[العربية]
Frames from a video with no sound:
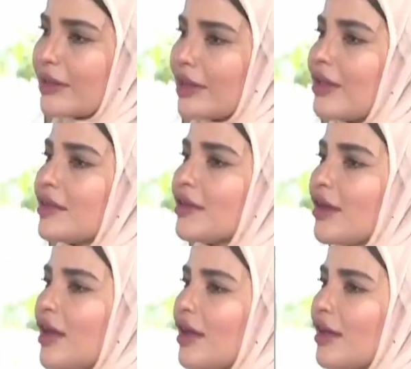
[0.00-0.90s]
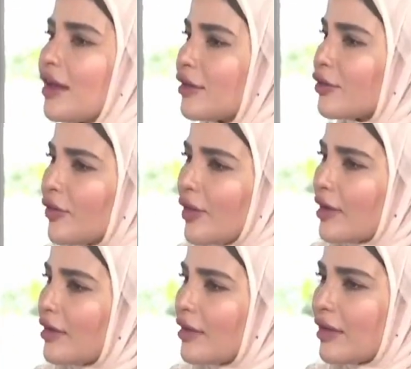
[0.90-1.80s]
احتضان الاطفال
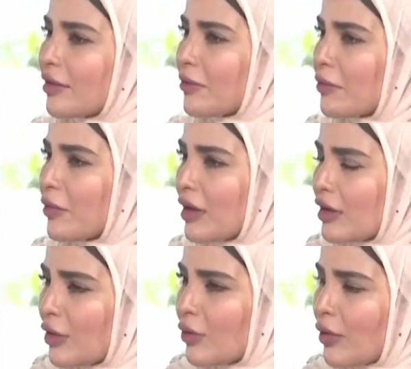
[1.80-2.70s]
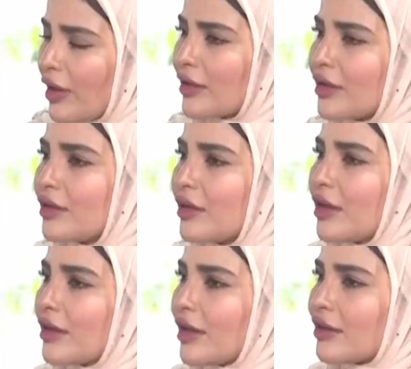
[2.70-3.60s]
لو ايضا
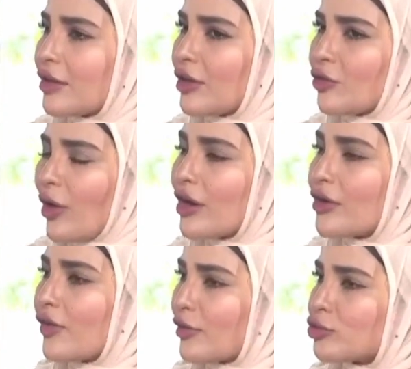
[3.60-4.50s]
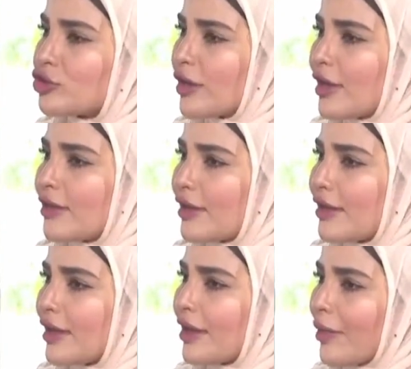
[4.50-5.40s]
يعني نعرف المشاهد
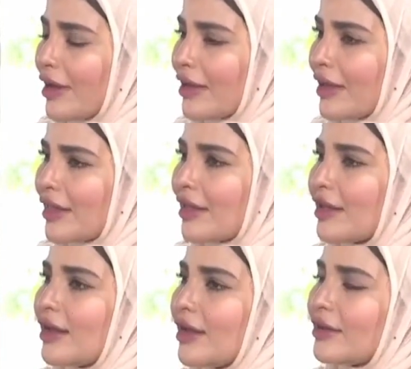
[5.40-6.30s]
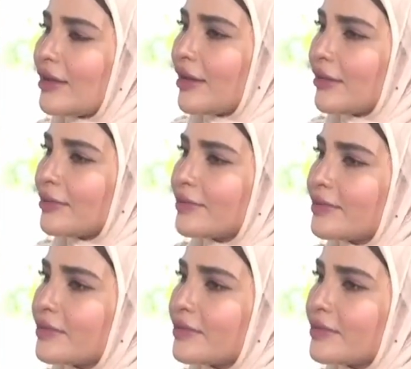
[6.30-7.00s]
الكريم عن هذه الاليه نعم